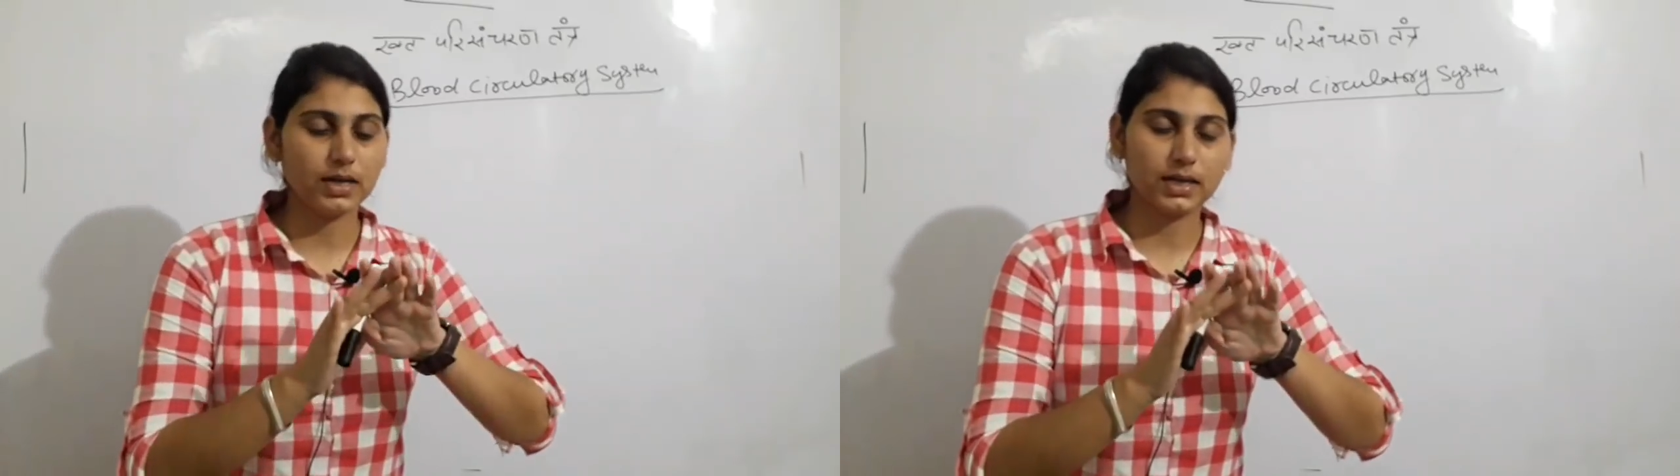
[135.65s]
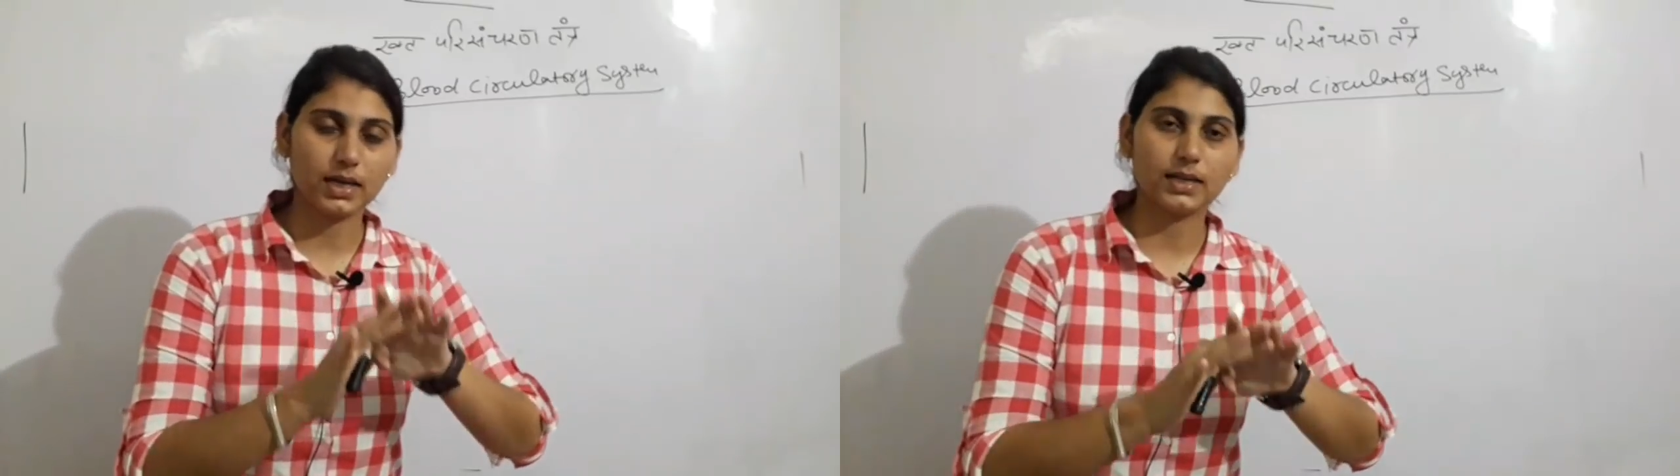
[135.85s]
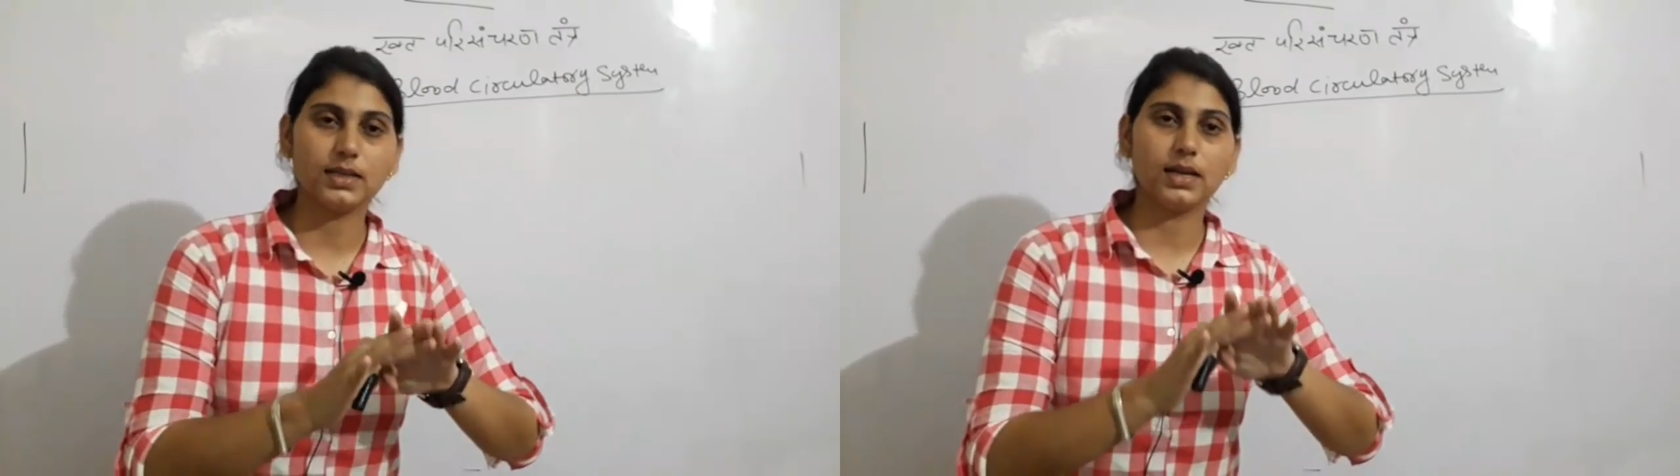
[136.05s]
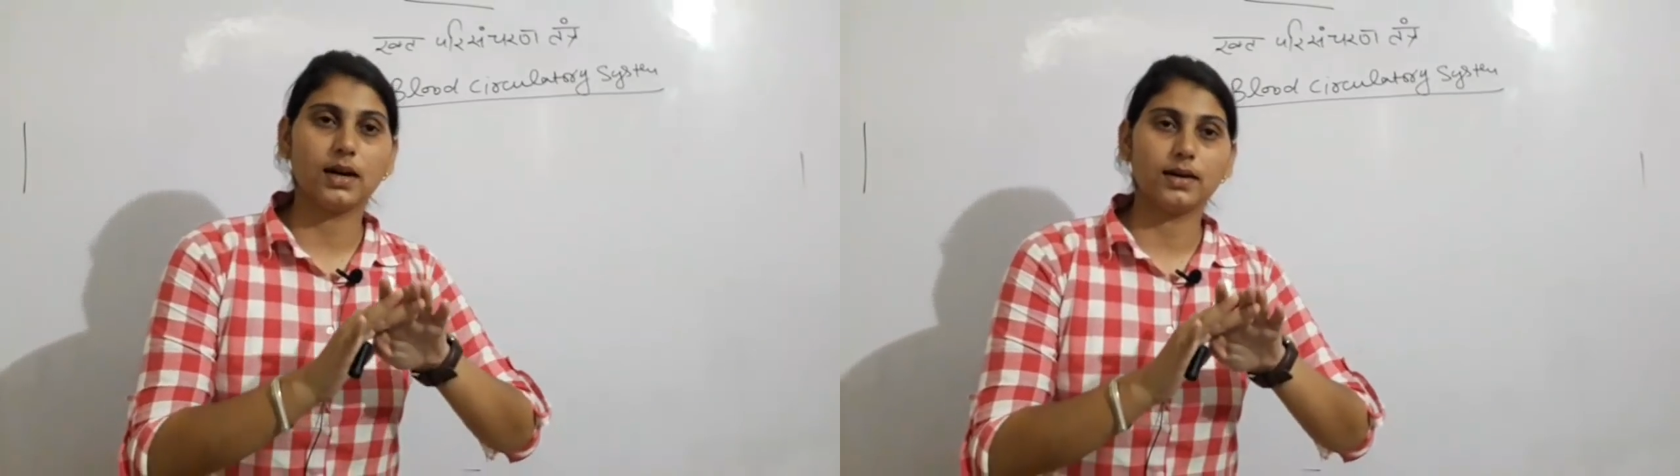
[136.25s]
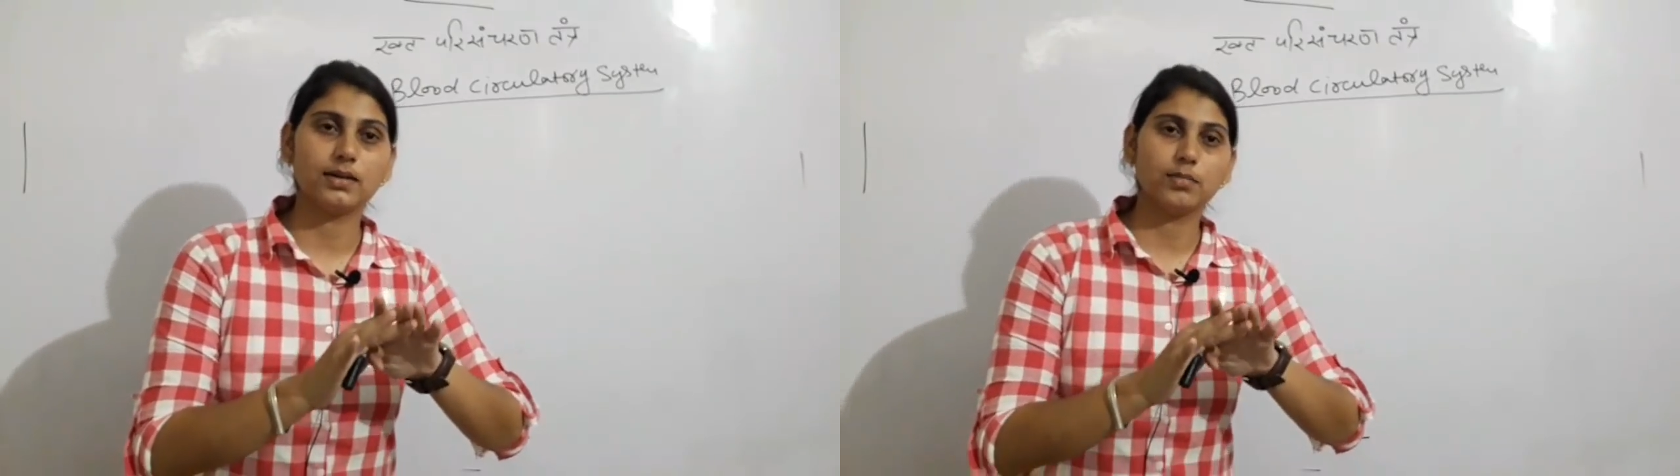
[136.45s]
लेके आती हैं
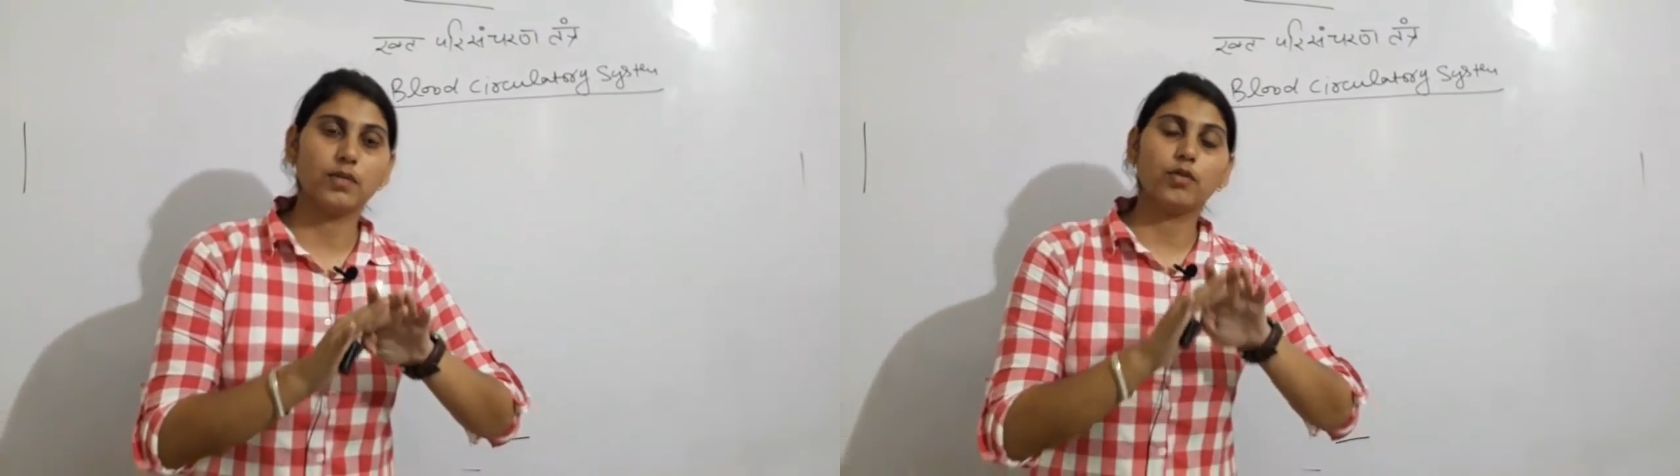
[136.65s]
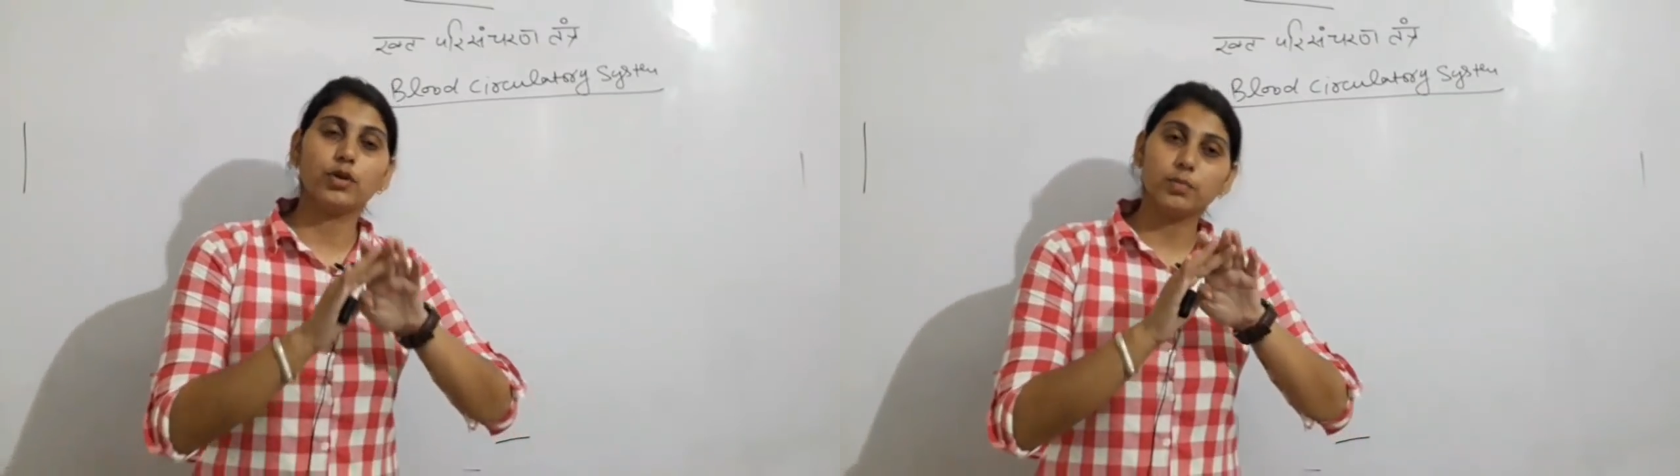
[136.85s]
हार्ट में वो